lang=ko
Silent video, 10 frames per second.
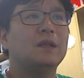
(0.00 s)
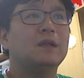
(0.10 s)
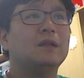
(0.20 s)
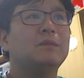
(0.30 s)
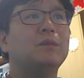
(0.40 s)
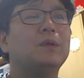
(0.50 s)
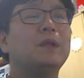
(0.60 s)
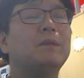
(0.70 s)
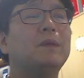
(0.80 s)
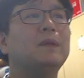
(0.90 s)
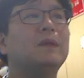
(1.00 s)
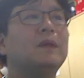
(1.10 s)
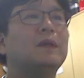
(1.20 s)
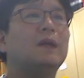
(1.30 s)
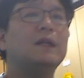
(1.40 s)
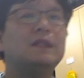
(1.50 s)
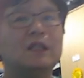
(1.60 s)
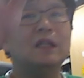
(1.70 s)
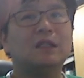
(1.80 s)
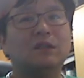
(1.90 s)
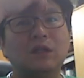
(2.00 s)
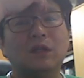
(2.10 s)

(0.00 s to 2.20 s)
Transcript: 그럼 뭐냐면, 이제 나는